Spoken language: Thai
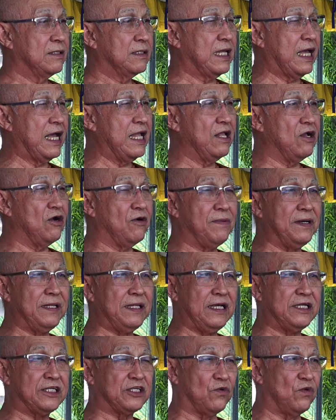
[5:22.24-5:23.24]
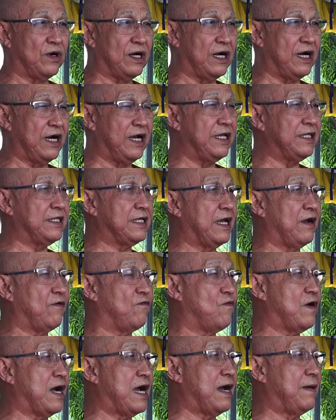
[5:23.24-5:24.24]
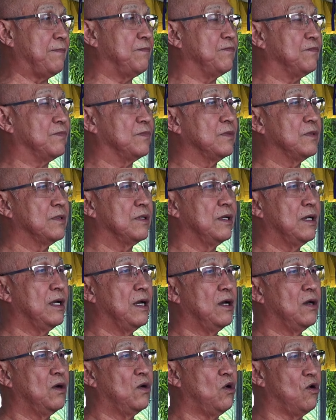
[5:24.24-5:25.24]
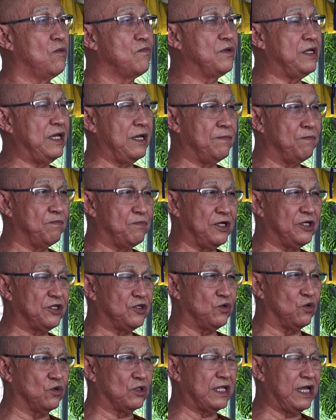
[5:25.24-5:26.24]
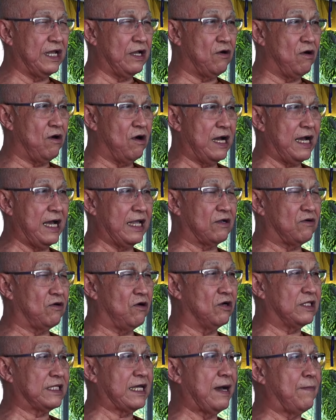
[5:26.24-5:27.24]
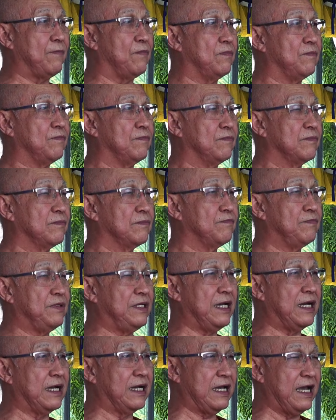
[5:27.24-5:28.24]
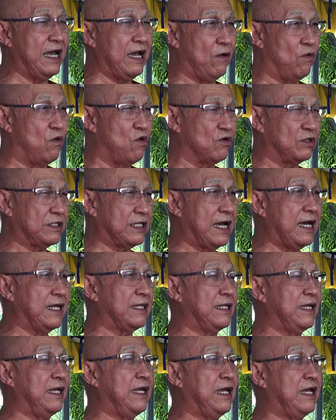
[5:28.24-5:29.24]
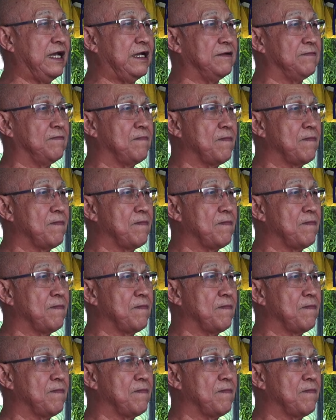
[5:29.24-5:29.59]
ท่านก็ไม่ได้เสวยแต่ความร่มเย็นเป็นสุขในข้ออัดข้อธรรมเพียงแค่องค์ท่านเอง